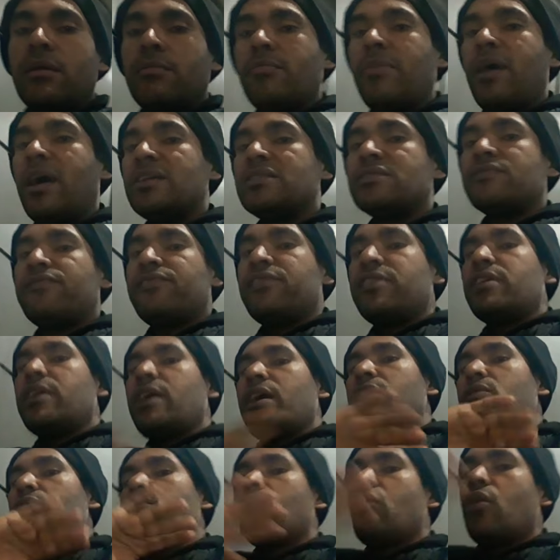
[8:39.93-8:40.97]
Mas
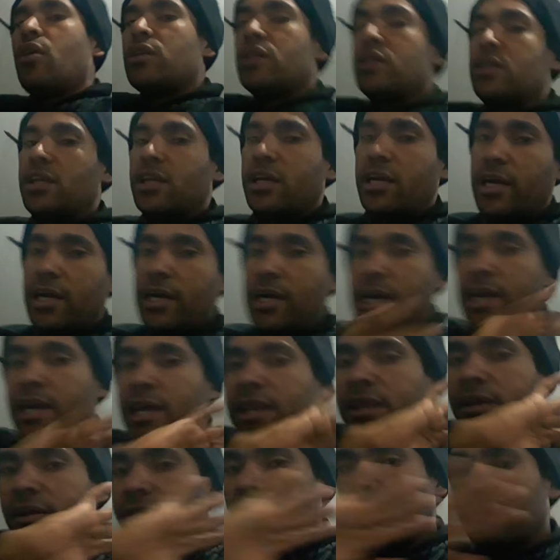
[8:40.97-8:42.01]
fiquei no corte de
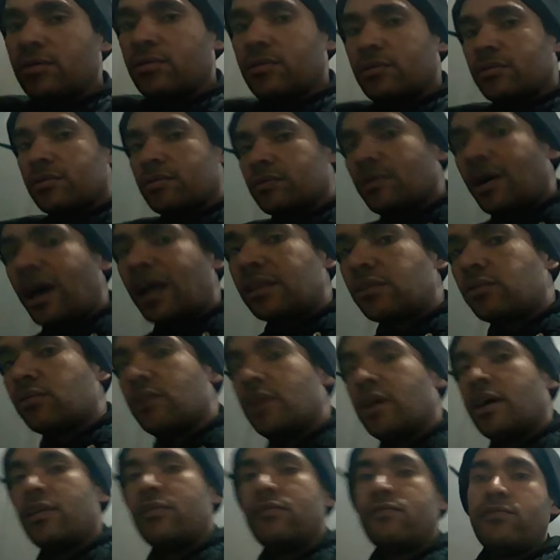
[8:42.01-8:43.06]
cana,
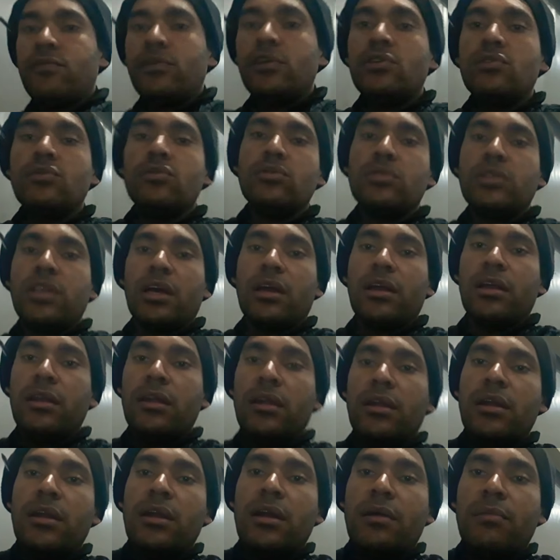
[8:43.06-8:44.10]
quatro anos, foi luta.
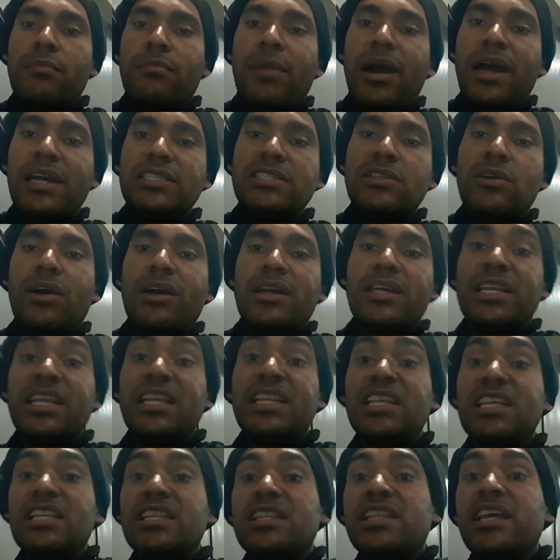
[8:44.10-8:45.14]
Mas eu
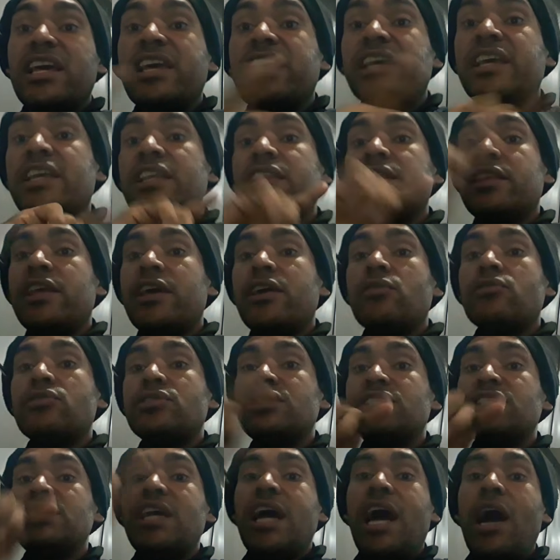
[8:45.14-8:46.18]
acreditei que
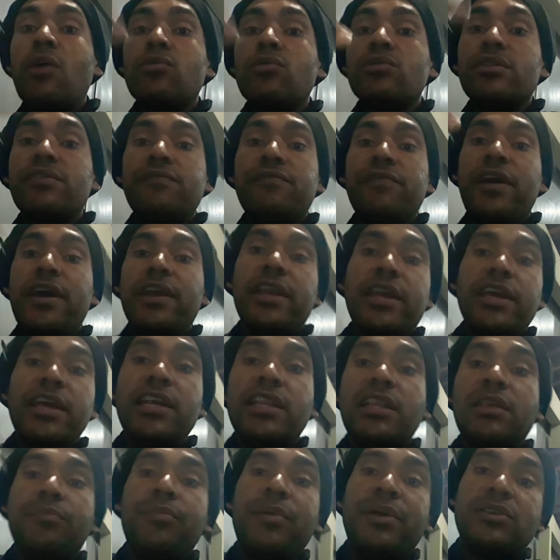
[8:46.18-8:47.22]
Deus tinha algo
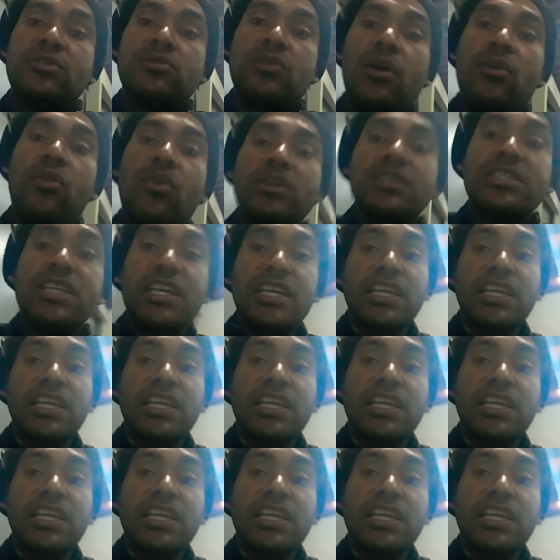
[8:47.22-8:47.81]
diferente, pessoal. Nós